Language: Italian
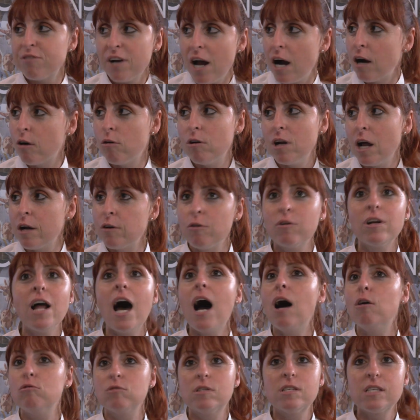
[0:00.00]
fragola non
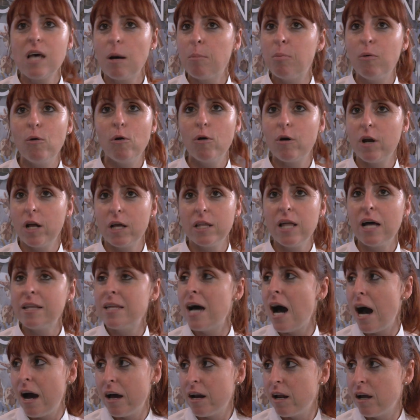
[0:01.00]
ha un sapore da
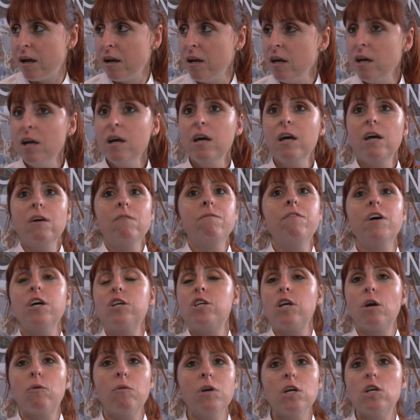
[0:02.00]
dare.
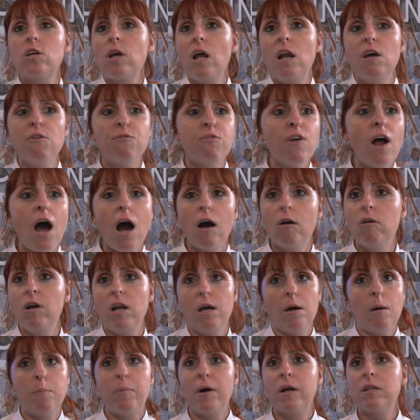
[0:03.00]
Invece qui c'è le
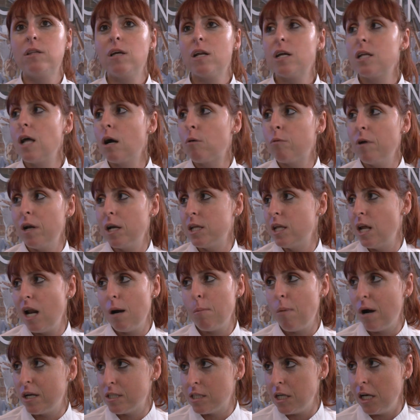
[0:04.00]
fragole, a partire da quelle
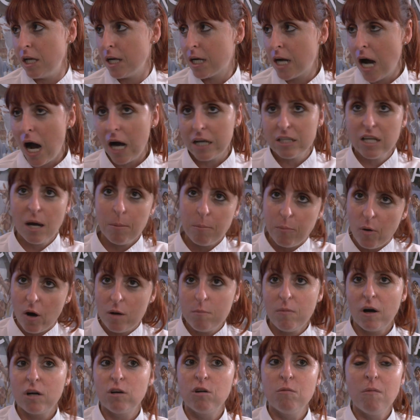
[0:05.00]
della Basilicata,
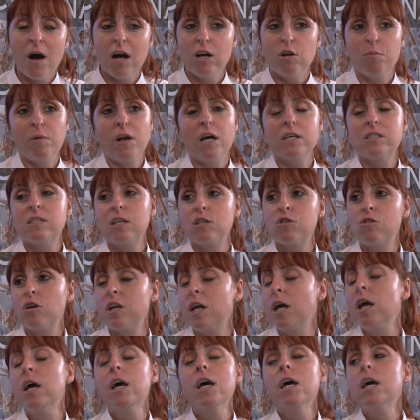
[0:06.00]
poi mano a mano per la
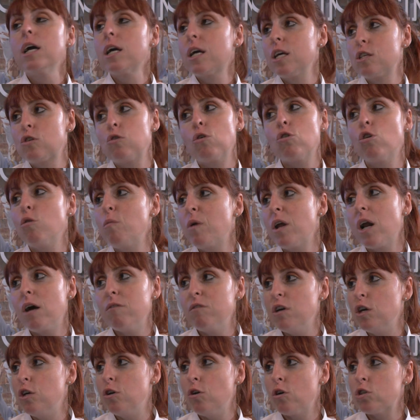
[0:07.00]
stagione, che sono
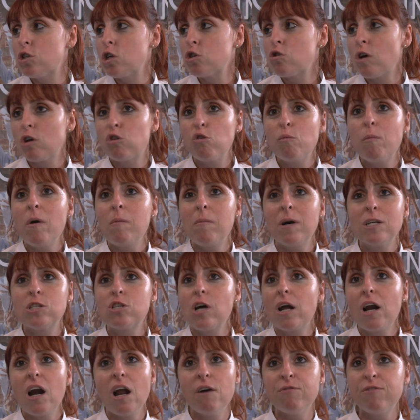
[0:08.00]
meravigliose, cioè tu puoi
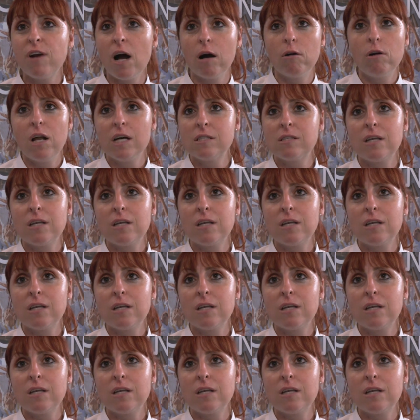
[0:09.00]
mangiare la fragola